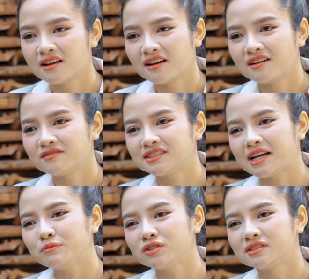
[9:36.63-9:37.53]
à, với
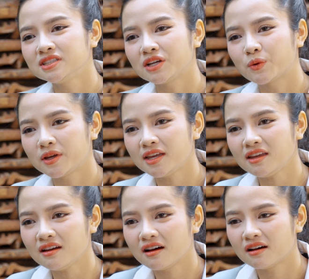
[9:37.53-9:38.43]
giá một chứng chỉ
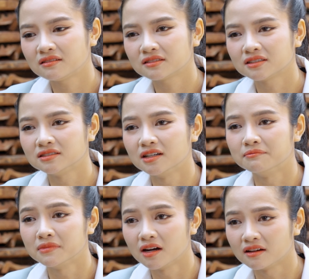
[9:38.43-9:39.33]
quỹ à, từ
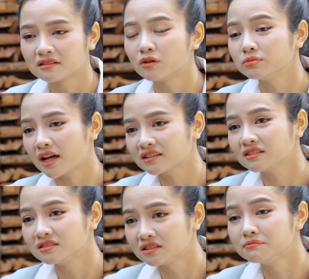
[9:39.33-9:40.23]
10 cũng đã
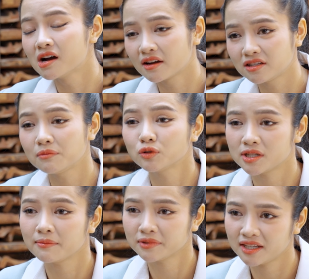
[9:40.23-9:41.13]
từ 10 đến
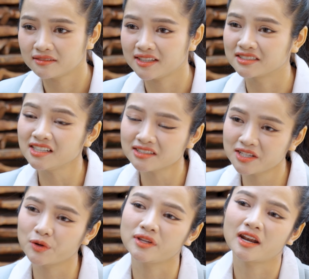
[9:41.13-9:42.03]
100 nghìn thì rất
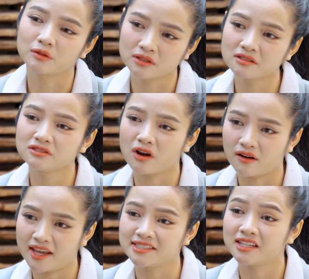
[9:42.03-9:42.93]
nhiều nhà đầu tư nhỏ
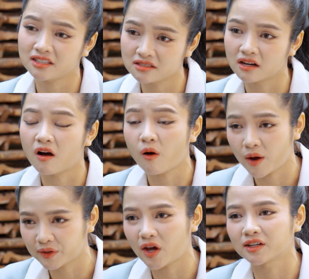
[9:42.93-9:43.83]
lẻ trên thị trường họ
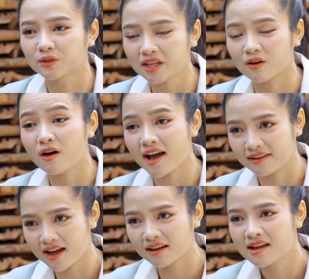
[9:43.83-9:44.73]
hoàn toàn có thể có khả
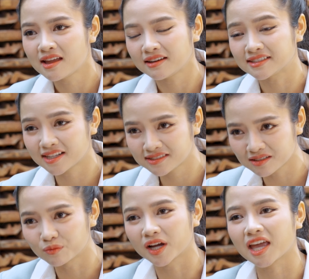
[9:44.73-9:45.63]
năng để xây
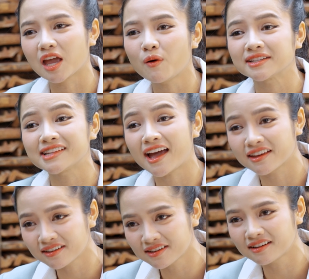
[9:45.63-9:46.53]
dựng một cái kế hoạch
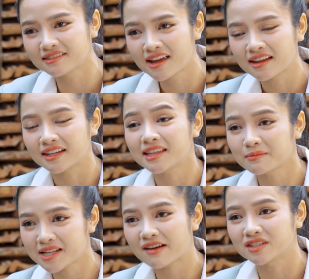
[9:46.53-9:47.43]
dài hơi hơn để
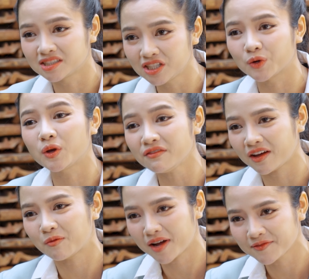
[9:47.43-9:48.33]
tham gia vào chứng chỉ quỹ
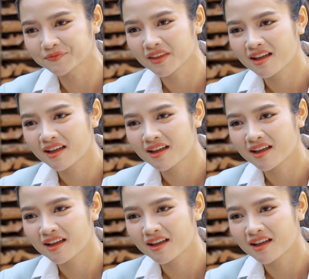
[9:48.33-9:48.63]
phải không anh?